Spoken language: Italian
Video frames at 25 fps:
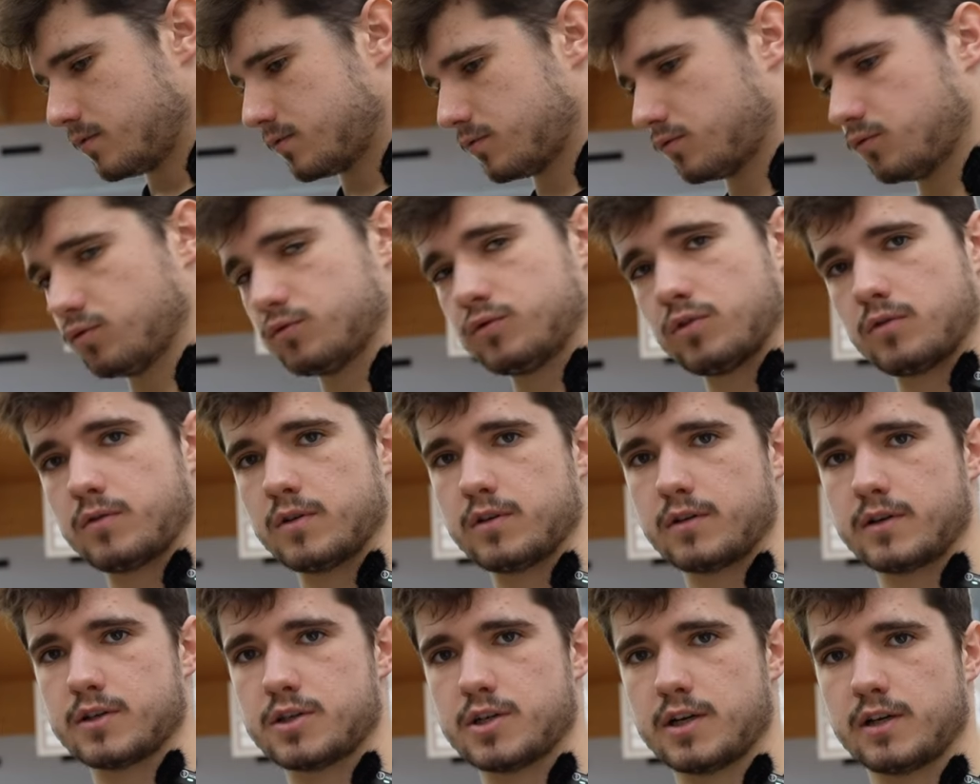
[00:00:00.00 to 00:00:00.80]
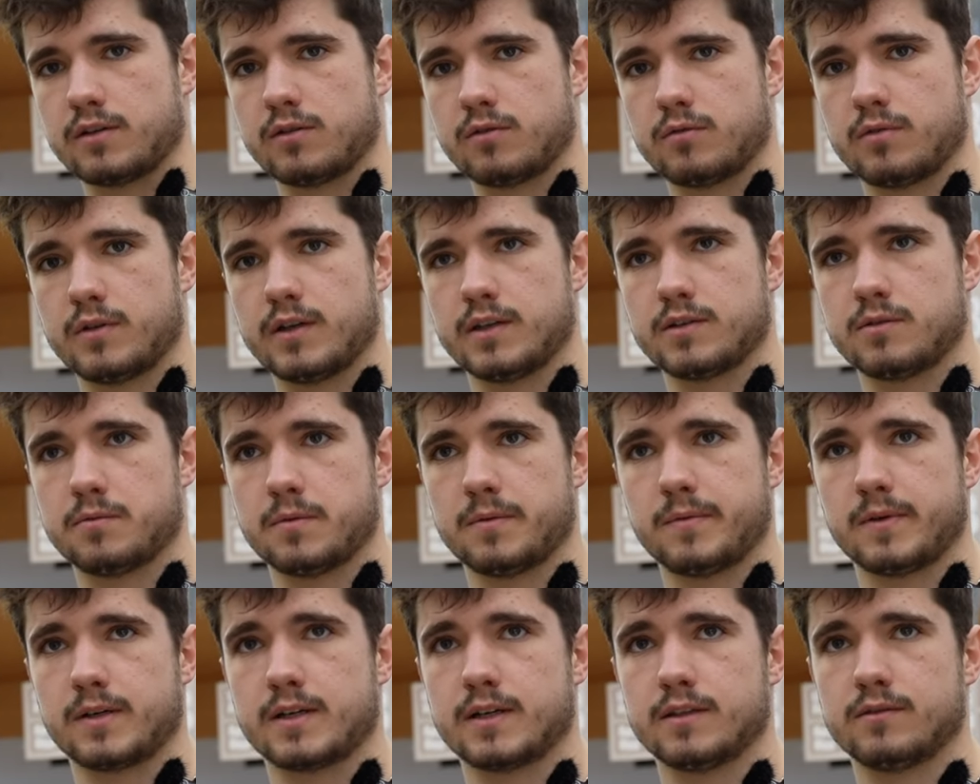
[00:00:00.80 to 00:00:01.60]
tutto quello che scelgo qui al
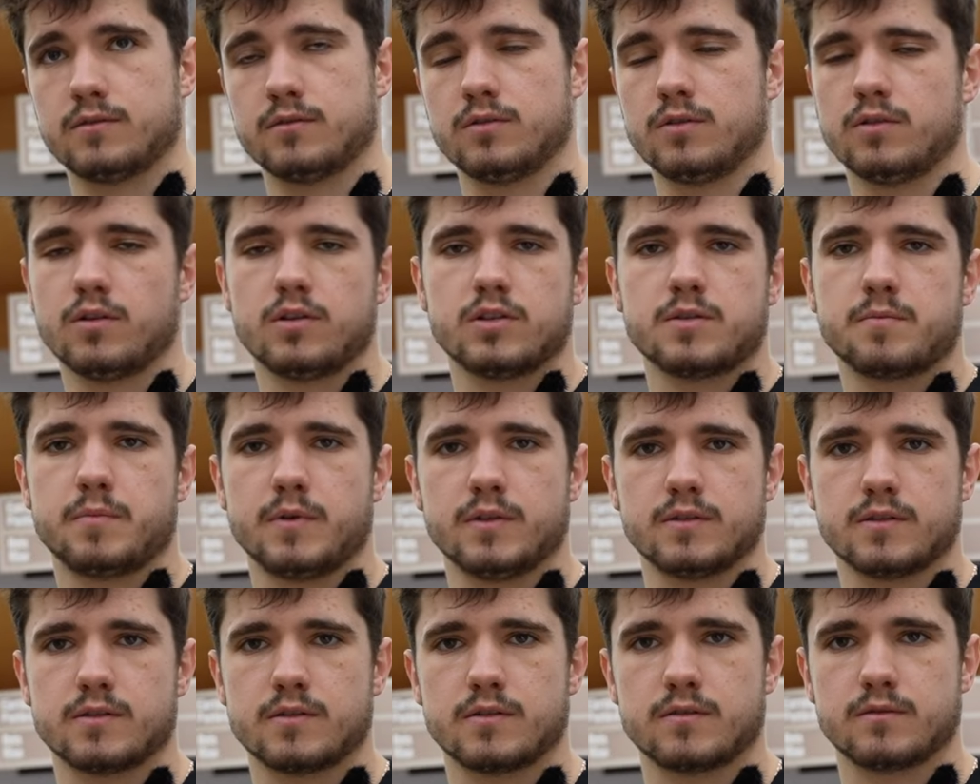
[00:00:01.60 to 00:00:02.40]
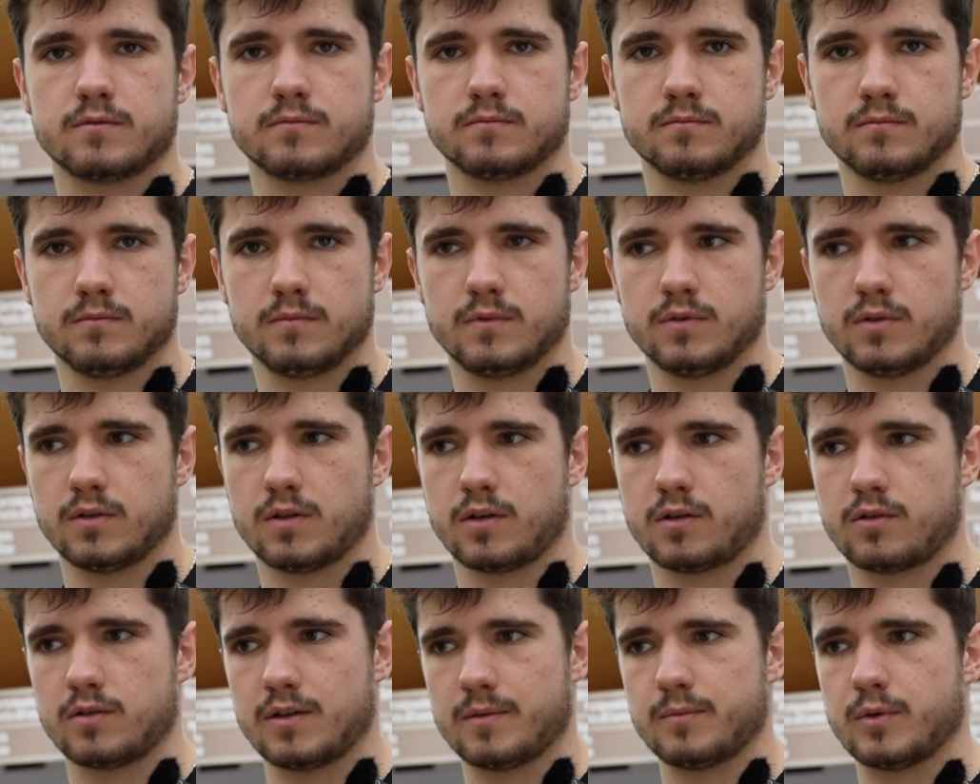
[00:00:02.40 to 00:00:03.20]
supermercato non ho sponsor, non
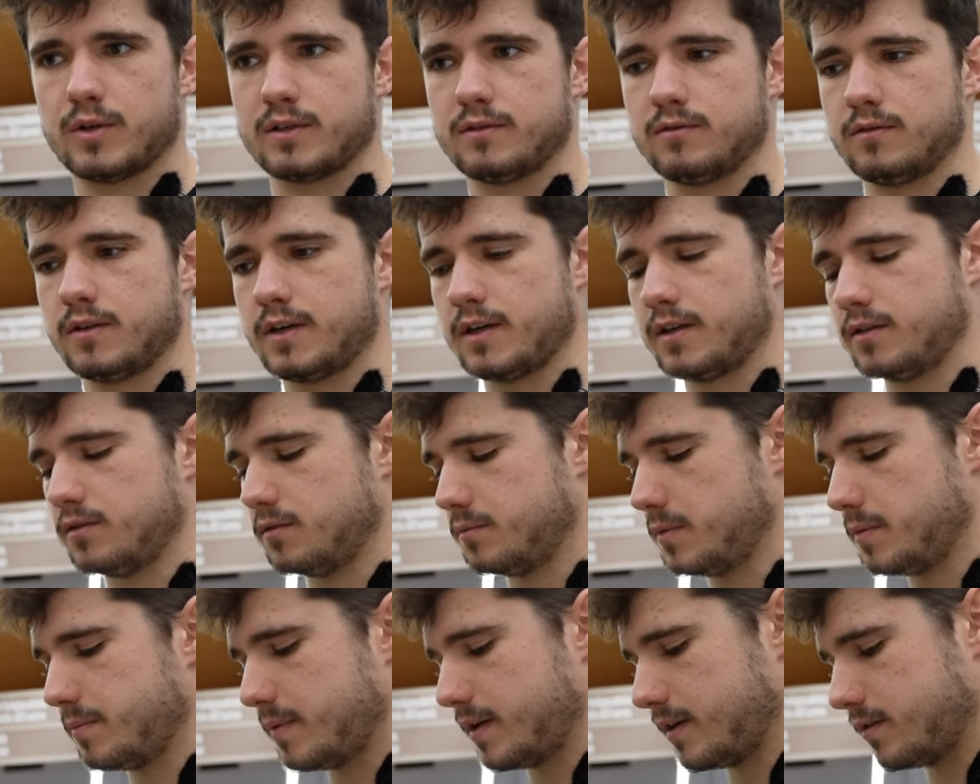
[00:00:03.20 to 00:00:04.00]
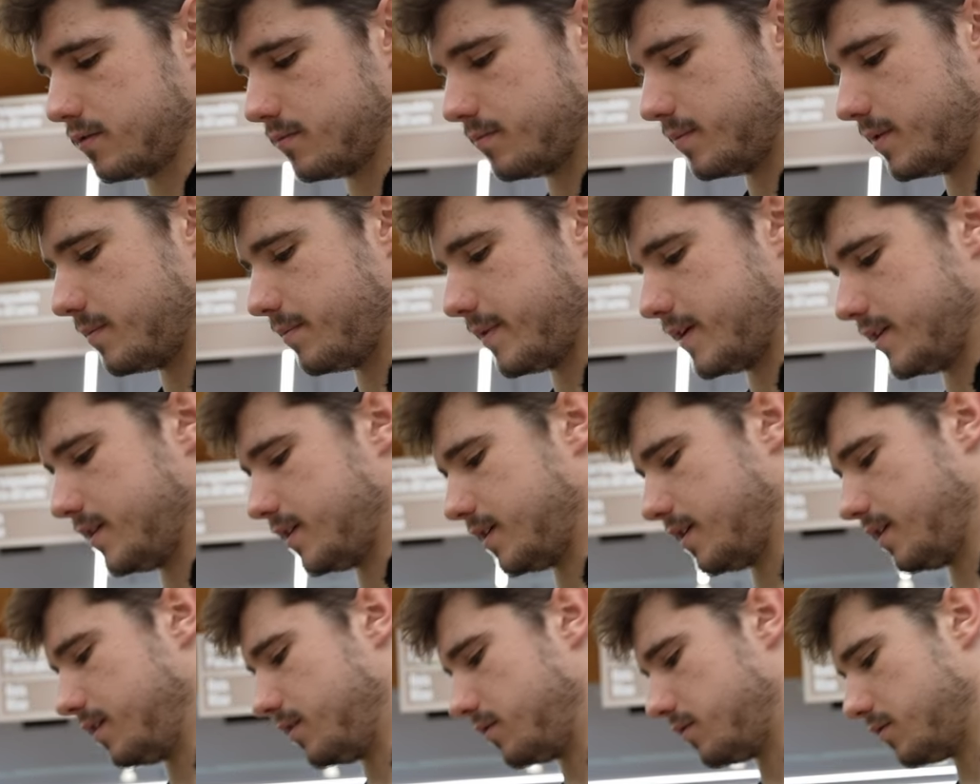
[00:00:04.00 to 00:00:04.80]
ho collaboratori, non mi pagano per
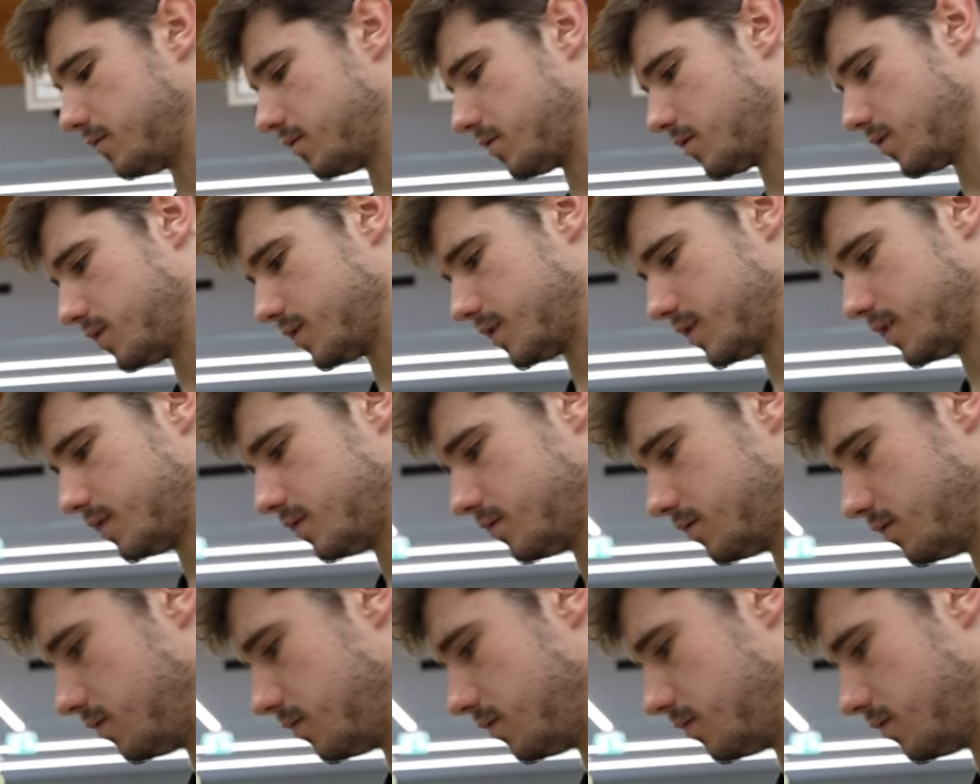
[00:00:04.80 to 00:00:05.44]
prendere le loro cose,